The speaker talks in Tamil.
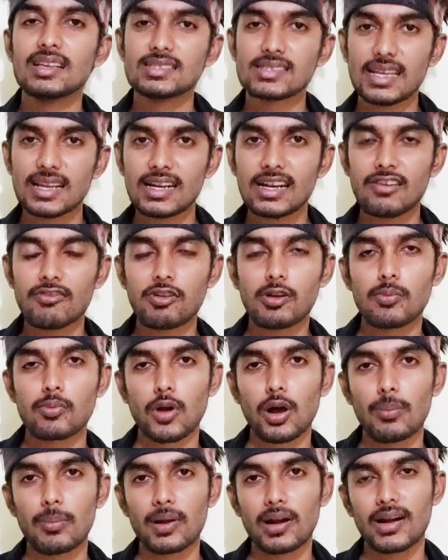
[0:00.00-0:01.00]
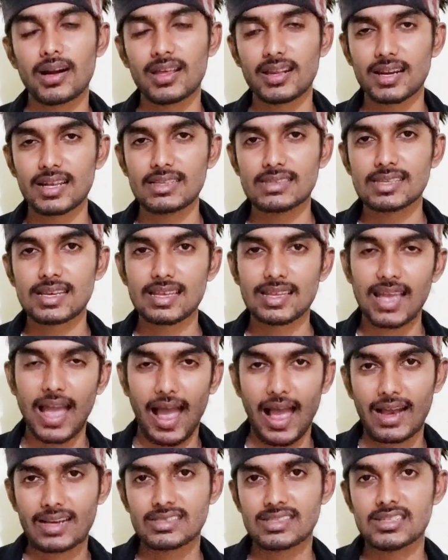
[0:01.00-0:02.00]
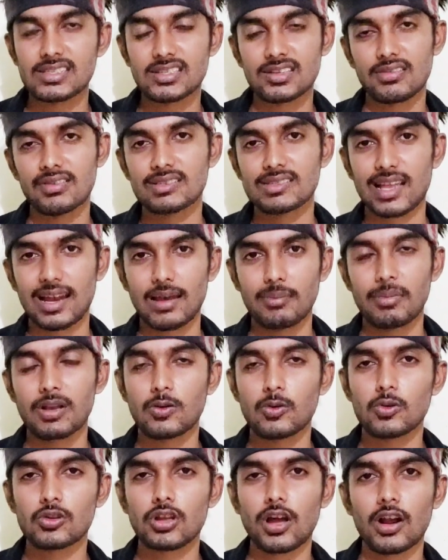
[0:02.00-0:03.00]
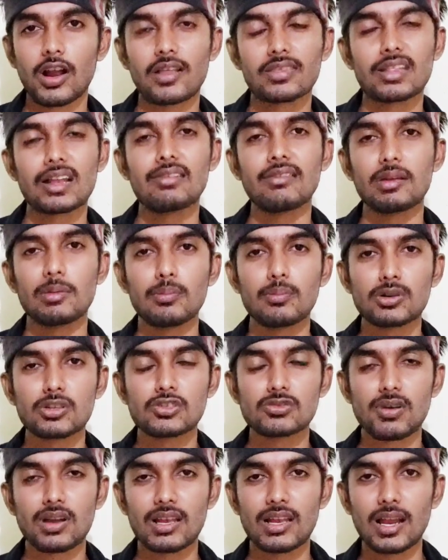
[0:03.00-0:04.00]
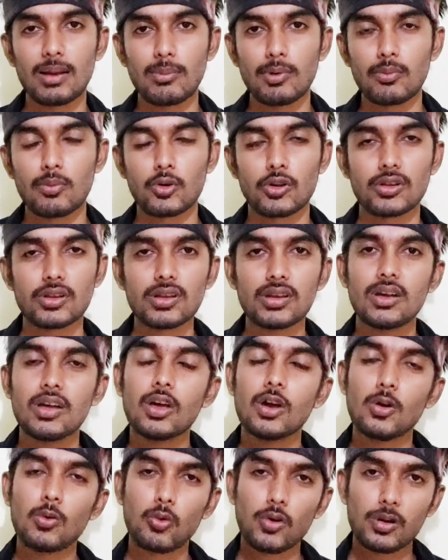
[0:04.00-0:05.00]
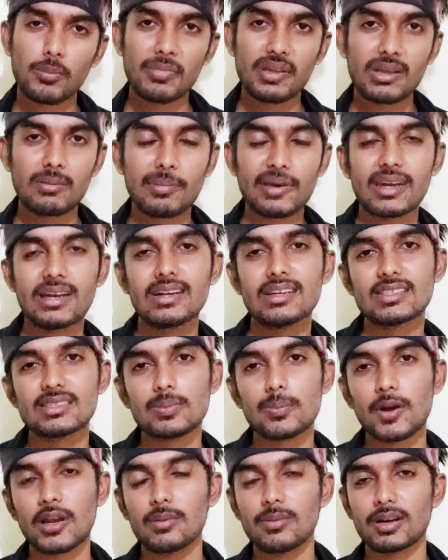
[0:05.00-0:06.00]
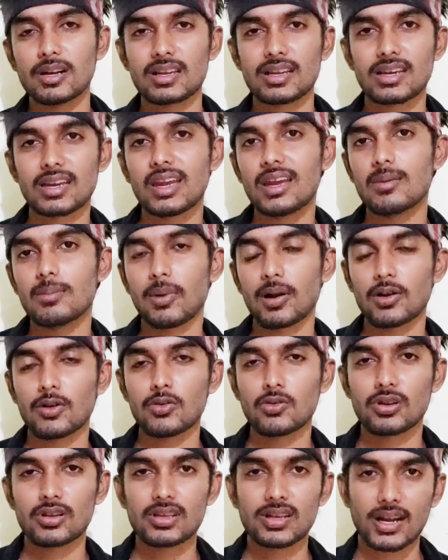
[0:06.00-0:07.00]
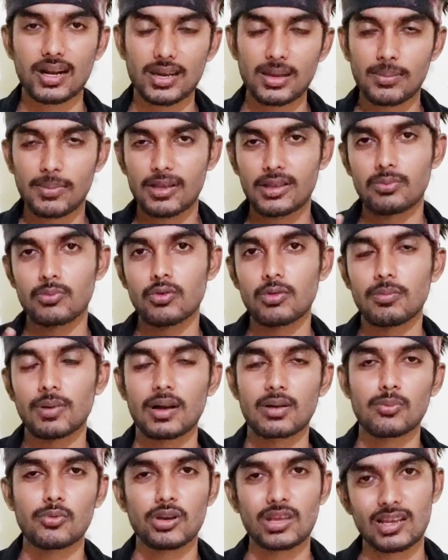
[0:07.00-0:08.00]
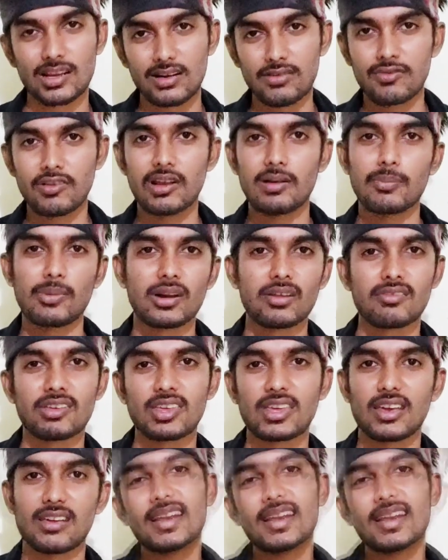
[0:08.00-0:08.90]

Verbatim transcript: செகண்ட் ஹாஃபில் ப்ராப்பரான ரீசனிங் ஆக்ஷன் சீக்வன்ஸ் எல்லாமே கொடுத்தாலும் அந்தளவு இம்ப்ரெசிவாக இல்லாமல் போனது ஒரு மிகப்பெரிய டிசப்பாயின்மெண்ட்டை கிரியேட் பண்ணுங்கிறது கண்டிப்பாக இந்த மூவி பார்க்கும்போது நீங்களும் ஃபீல் பண்ணுவீங்க